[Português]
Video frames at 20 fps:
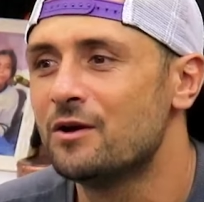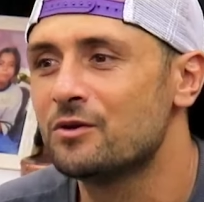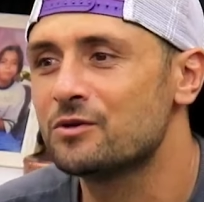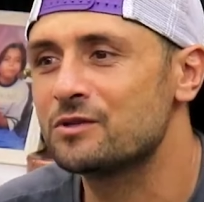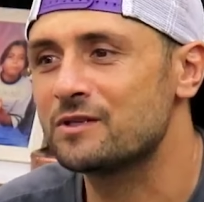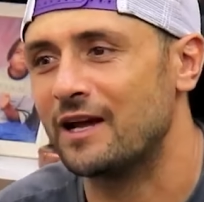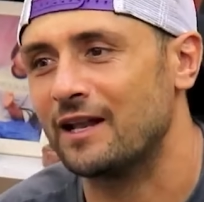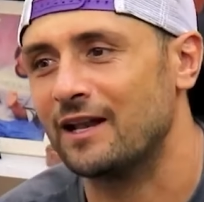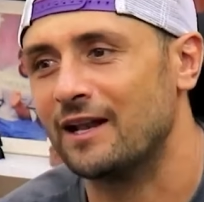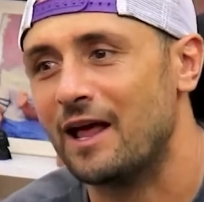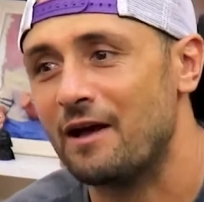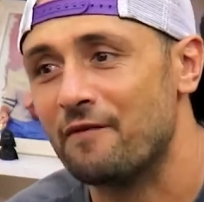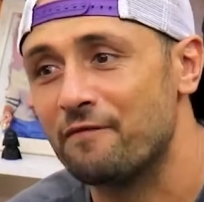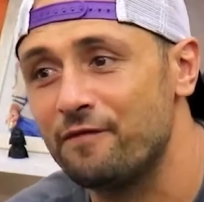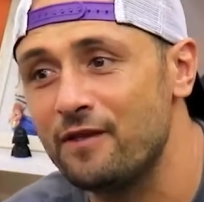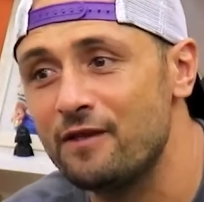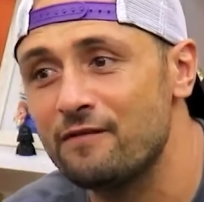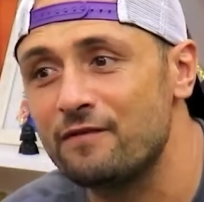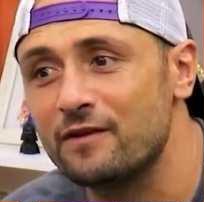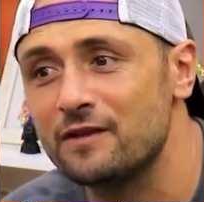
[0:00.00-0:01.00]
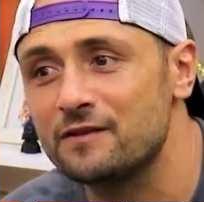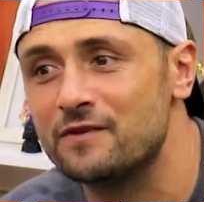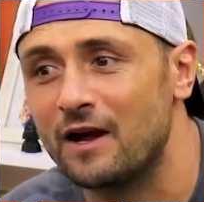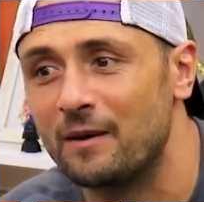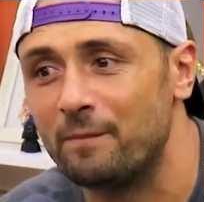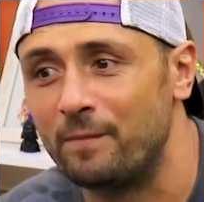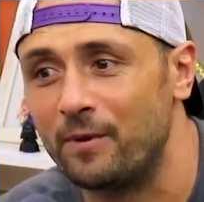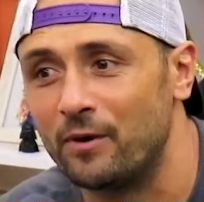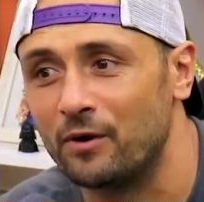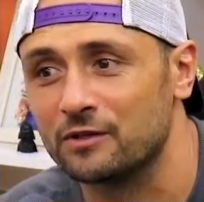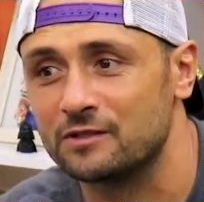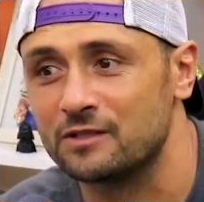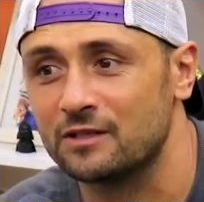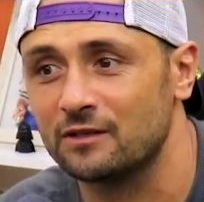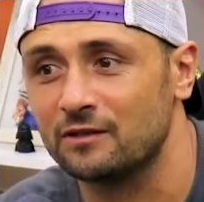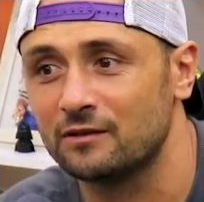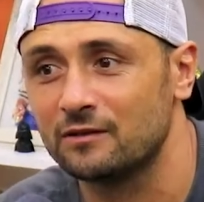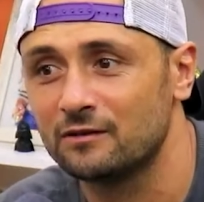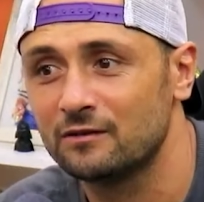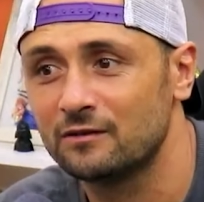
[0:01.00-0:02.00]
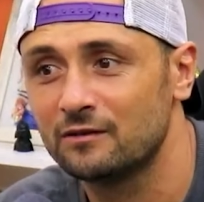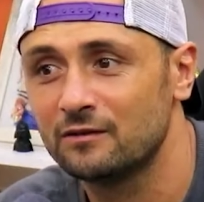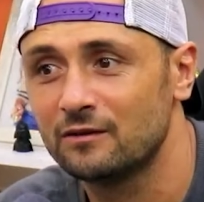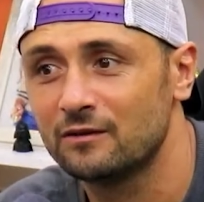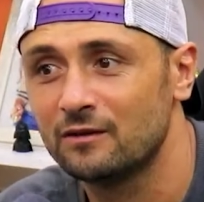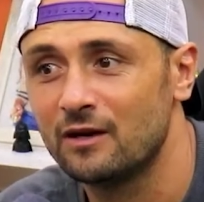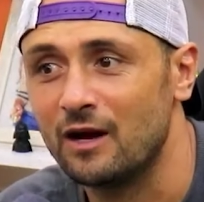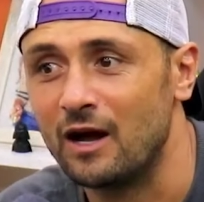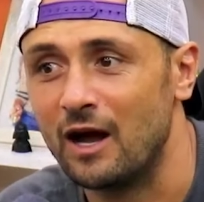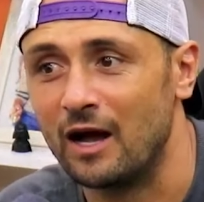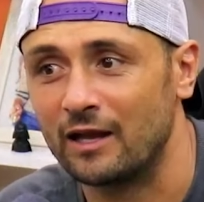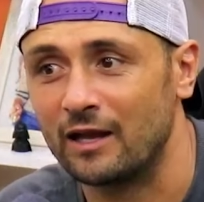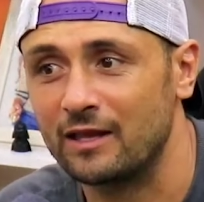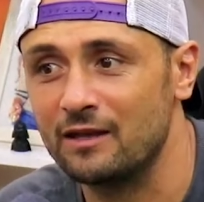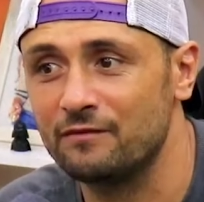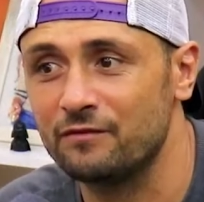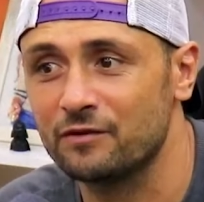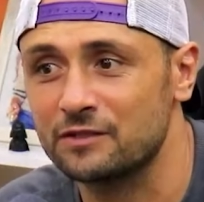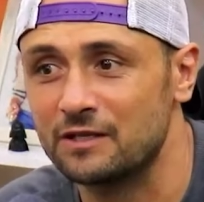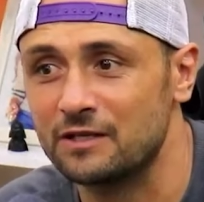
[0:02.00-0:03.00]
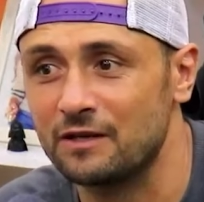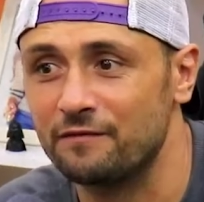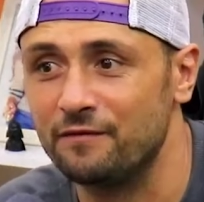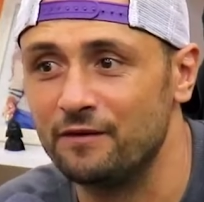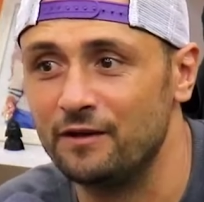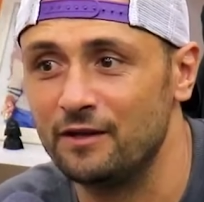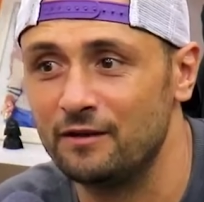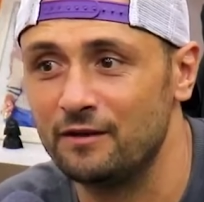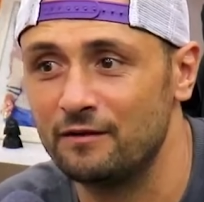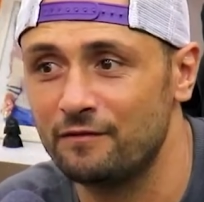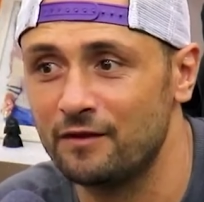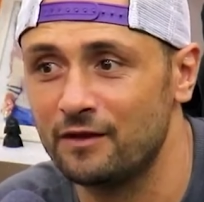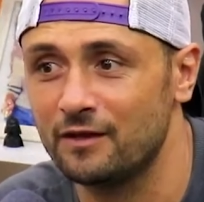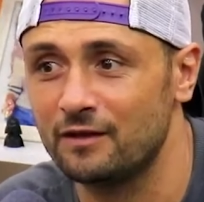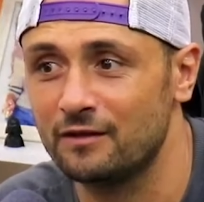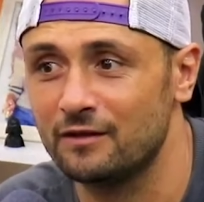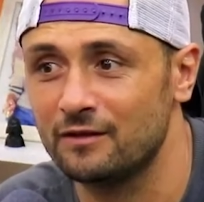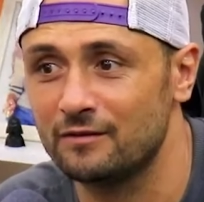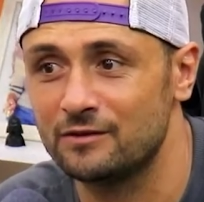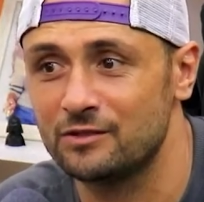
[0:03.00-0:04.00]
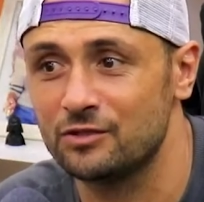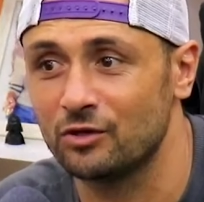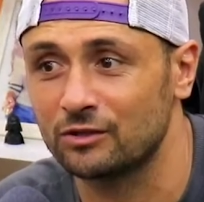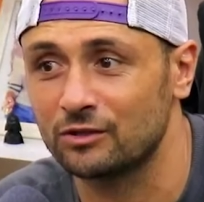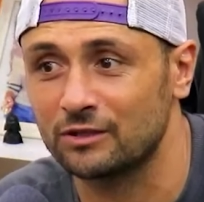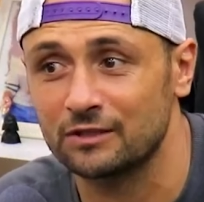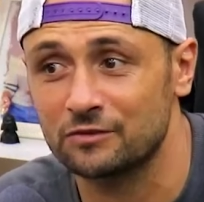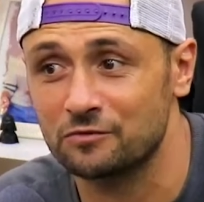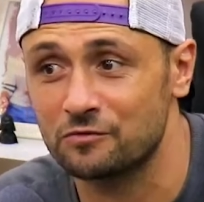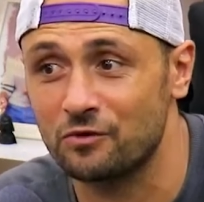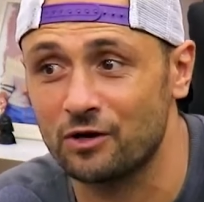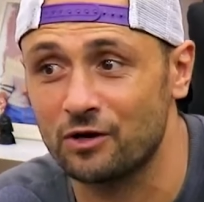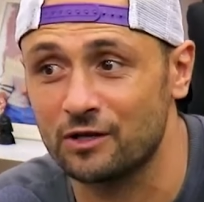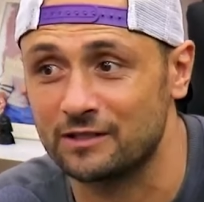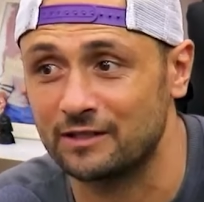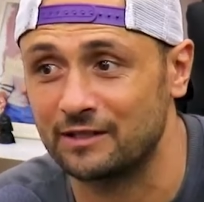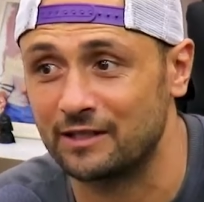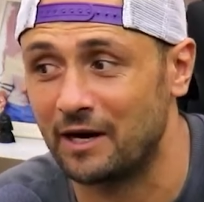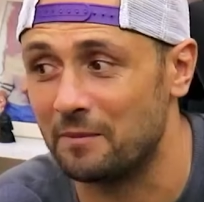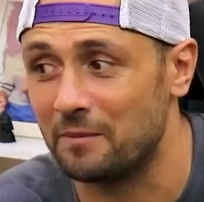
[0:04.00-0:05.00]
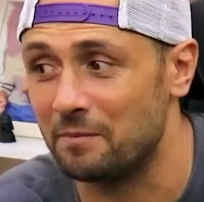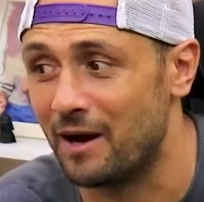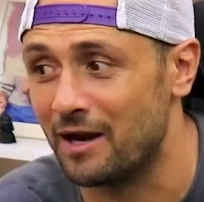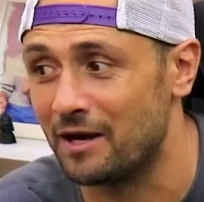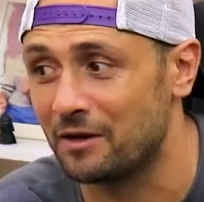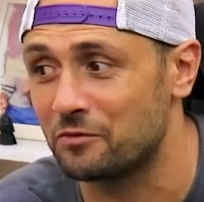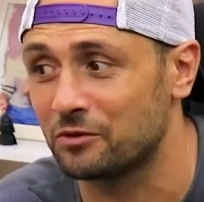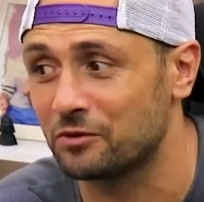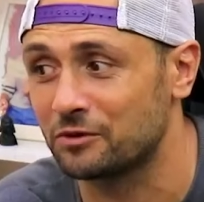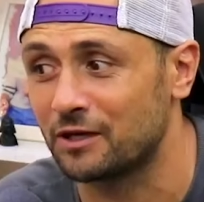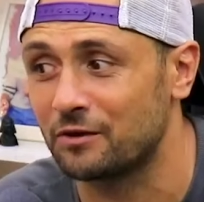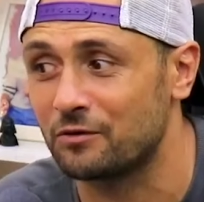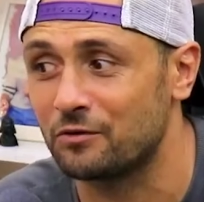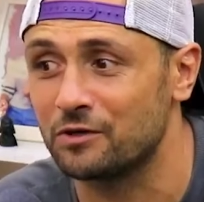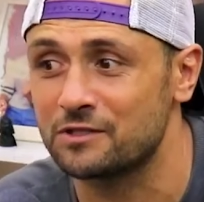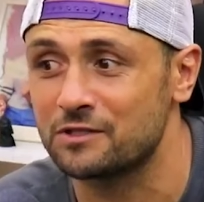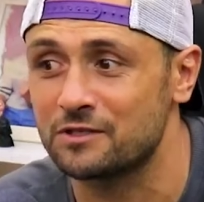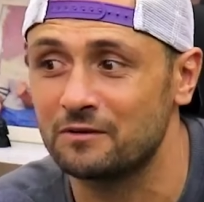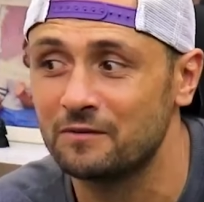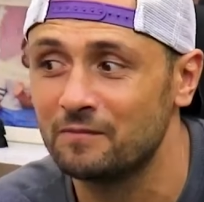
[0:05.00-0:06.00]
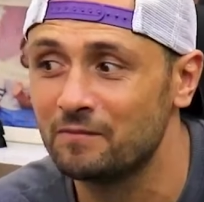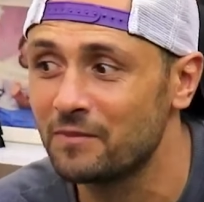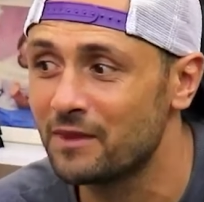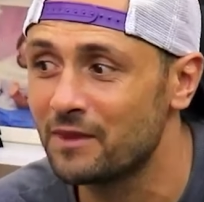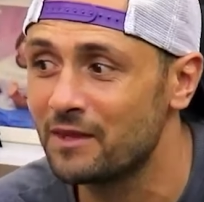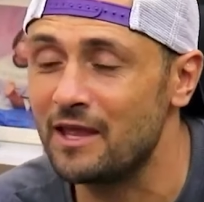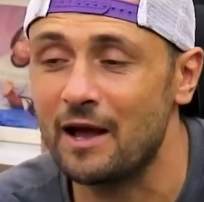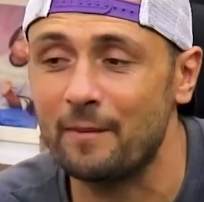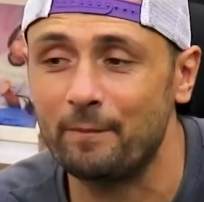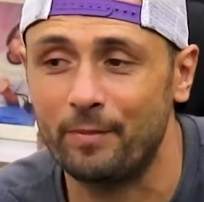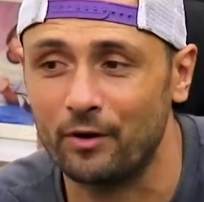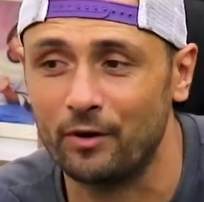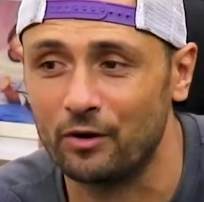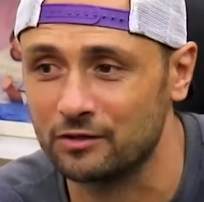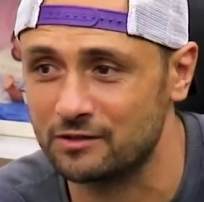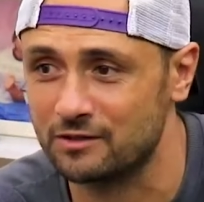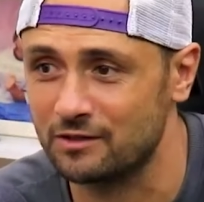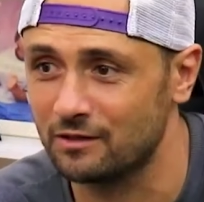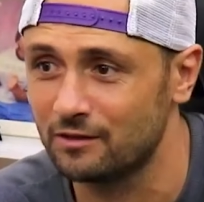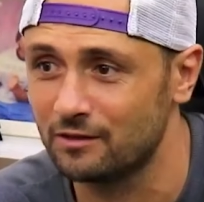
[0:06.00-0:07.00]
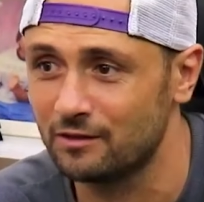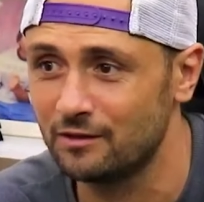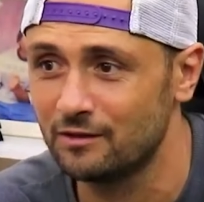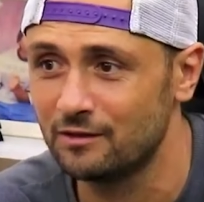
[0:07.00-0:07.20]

Os caras lá vivem de aposta. É. Aqui você vive de outras coisas. Trabalha com outra coisa e aposta.